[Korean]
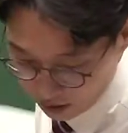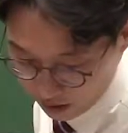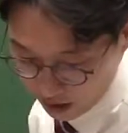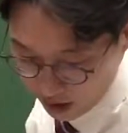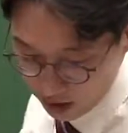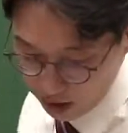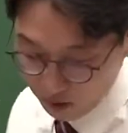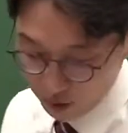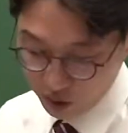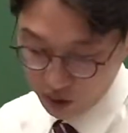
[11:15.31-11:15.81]

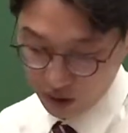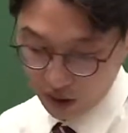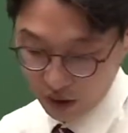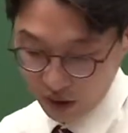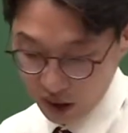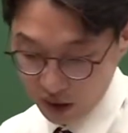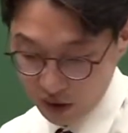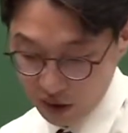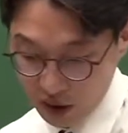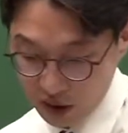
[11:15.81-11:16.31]
니은 보세요.
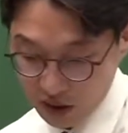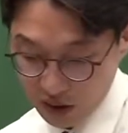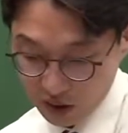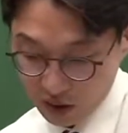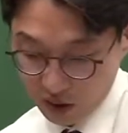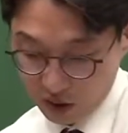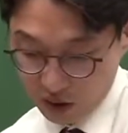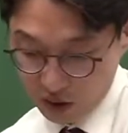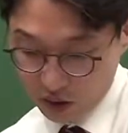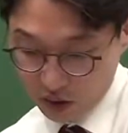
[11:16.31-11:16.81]
니은이 이제
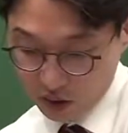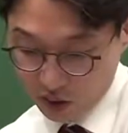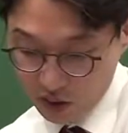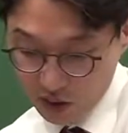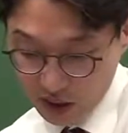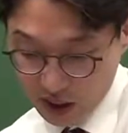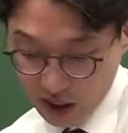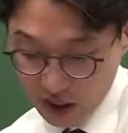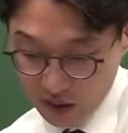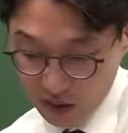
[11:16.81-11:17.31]
저거죠.
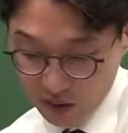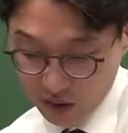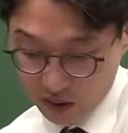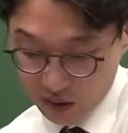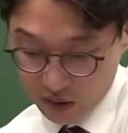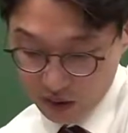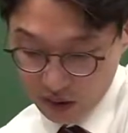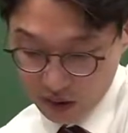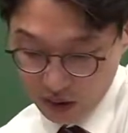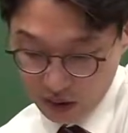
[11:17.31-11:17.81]
손상이죠.
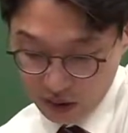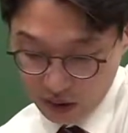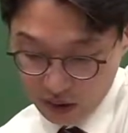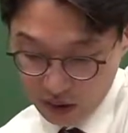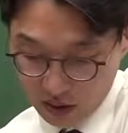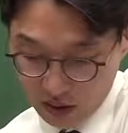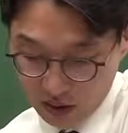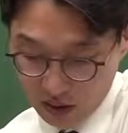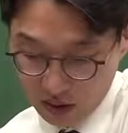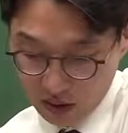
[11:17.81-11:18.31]
그렇
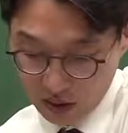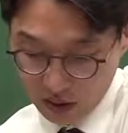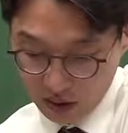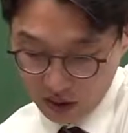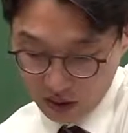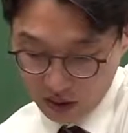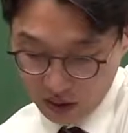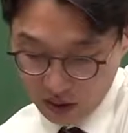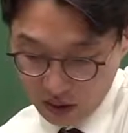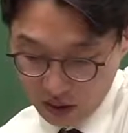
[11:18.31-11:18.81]
어,
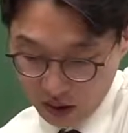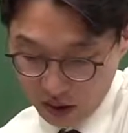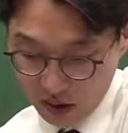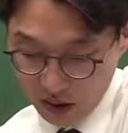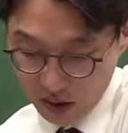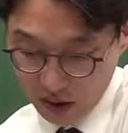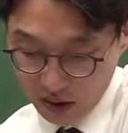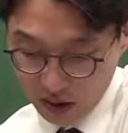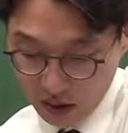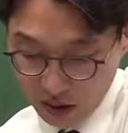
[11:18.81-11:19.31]

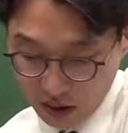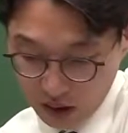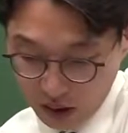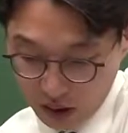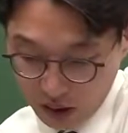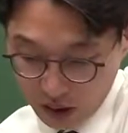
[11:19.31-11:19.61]
니은.